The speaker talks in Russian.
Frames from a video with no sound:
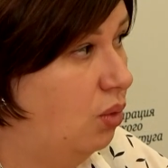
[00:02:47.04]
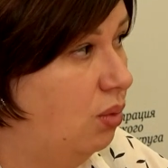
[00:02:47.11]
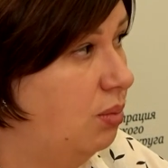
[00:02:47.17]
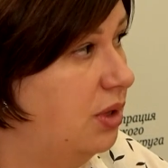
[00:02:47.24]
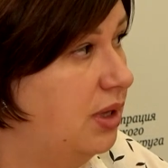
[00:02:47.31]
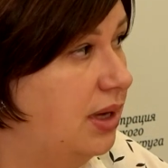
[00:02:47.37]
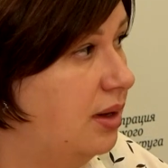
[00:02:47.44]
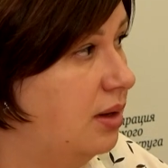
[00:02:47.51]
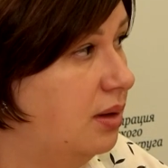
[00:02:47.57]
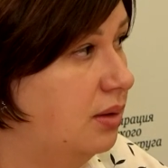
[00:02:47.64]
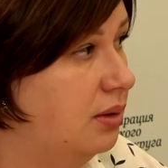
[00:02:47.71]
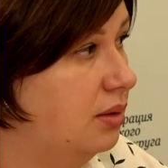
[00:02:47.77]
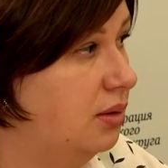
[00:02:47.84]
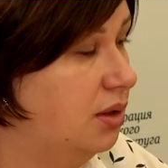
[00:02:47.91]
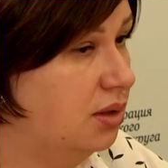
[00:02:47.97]
У меня
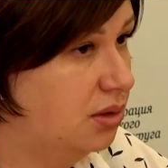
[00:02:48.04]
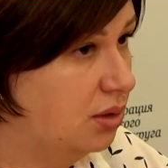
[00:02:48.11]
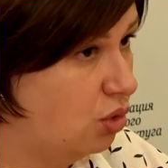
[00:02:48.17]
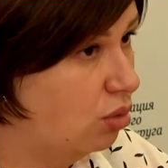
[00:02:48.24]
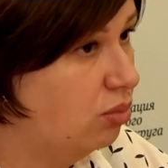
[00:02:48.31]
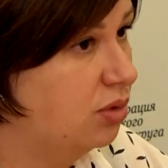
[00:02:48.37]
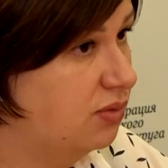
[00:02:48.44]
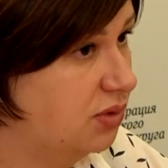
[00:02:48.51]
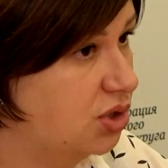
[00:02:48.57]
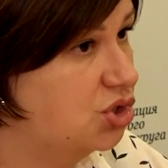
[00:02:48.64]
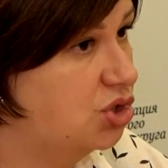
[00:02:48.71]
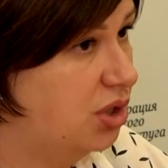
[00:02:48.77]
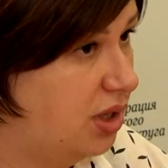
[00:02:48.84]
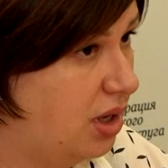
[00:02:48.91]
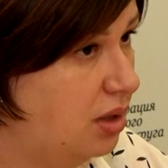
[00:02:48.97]
нет огромного
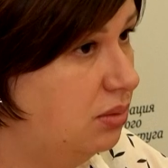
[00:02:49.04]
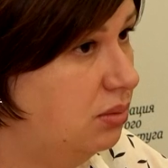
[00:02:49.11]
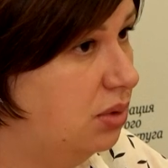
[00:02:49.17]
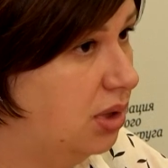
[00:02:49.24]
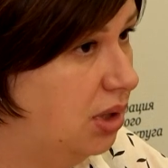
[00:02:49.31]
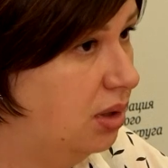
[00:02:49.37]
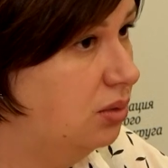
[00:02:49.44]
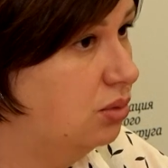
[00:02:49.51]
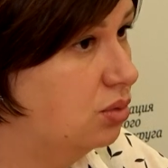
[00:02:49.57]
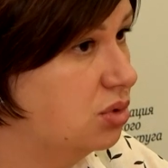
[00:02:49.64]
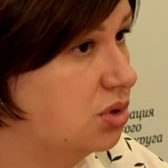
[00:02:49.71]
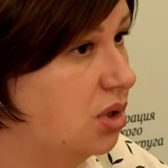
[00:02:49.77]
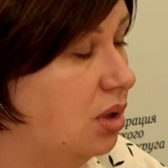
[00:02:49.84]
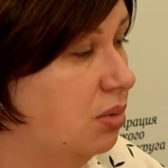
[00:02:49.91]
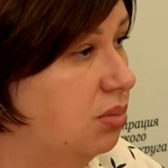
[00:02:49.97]
кошелька, да, то
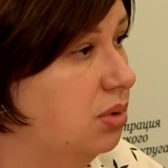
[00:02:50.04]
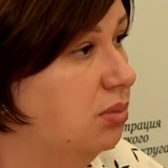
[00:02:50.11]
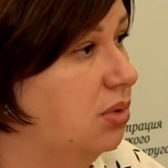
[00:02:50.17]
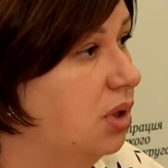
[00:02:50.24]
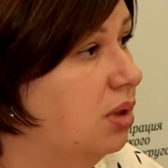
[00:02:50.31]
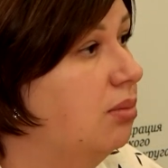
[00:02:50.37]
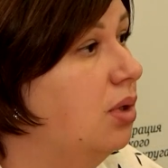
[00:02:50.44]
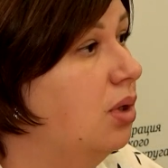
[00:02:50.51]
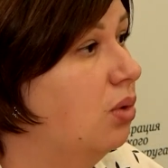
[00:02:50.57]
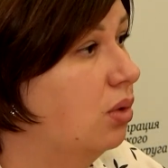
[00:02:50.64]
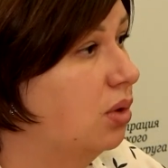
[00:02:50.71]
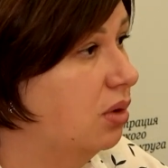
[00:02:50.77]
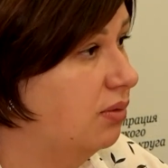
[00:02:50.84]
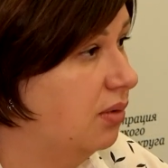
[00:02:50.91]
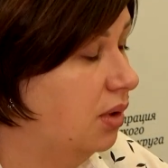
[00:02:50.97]
есть как бы
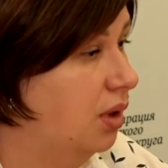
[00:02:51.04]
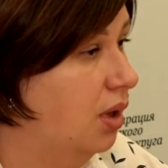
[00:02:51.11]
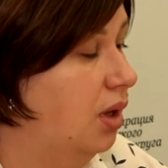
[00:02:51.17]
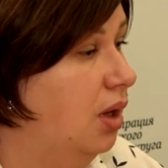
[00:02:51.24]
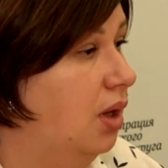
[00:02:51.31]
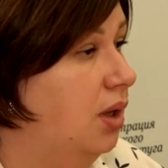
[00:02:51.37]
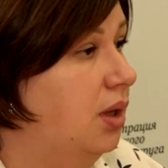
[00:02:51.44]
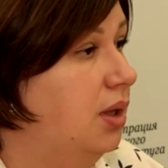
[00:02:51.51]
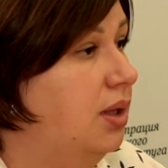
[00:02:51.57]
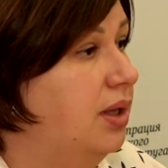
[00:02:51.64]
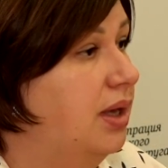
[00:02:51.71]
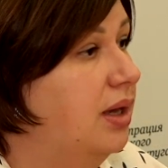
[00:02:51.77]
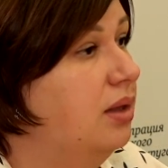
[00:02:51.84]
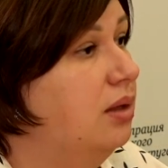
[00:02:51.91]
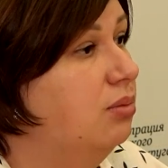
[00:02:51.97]
многомиллионного, и
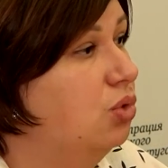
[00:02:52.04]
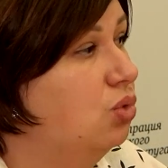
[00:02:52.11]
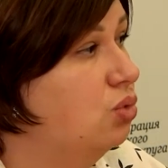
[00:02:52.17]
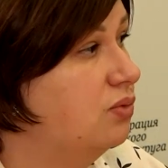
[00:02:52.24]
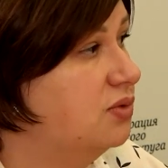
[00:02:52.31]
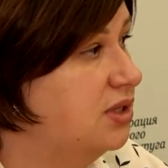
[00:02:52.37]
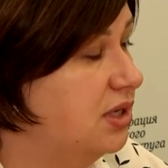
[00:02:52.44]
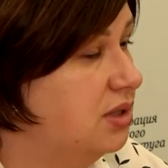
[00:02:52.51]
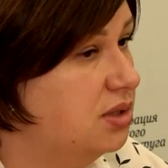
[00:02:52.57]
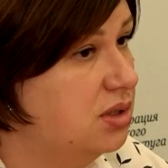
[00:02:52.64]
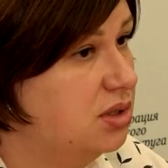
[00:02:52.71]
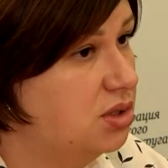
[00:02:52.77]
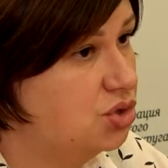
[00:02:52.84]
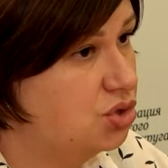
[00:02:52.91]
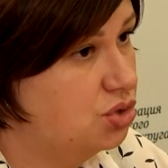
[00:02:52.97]
я не могу взять и
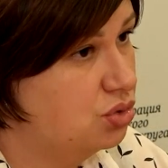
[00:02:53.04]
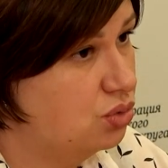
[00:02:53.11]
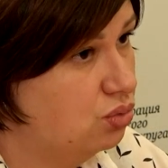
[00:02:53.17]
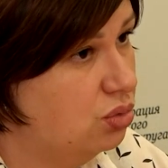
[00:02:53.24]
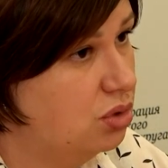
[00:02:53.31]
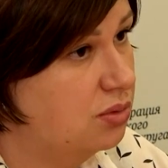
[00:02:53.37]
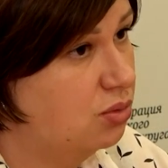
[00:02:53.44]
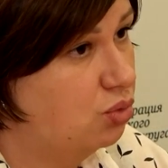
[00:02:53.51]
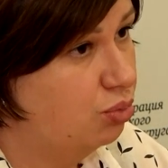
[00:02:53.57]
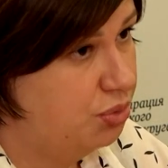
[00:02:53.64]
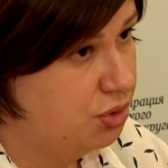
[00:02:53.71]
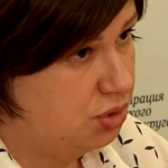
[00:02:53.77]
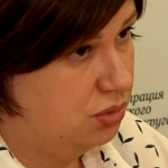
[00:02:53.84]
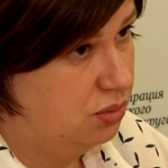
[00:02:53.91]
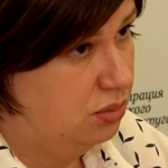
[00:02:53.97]
ежесекундно купить.